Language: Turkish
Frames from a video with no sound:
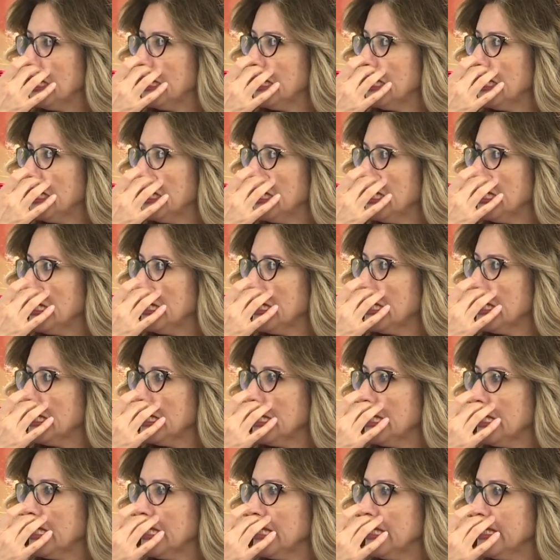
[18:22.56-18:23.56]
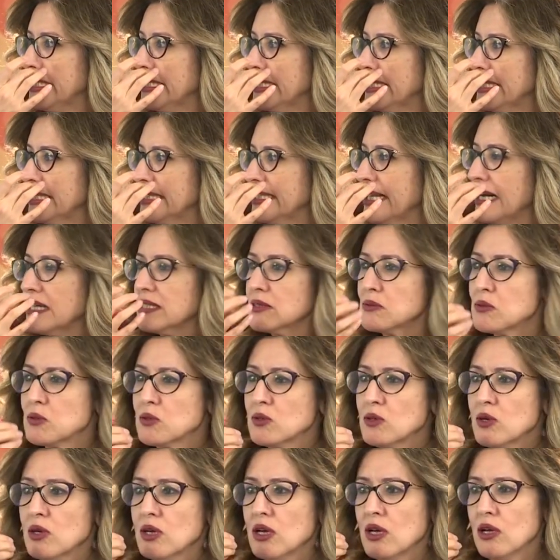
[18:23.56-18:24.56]
ee, yani
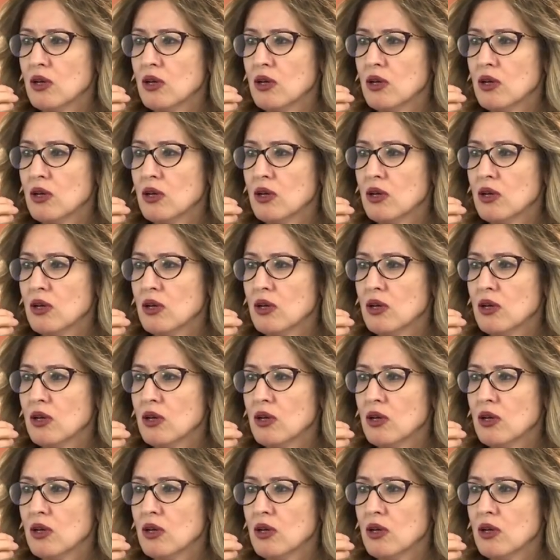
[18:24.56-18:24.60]
bu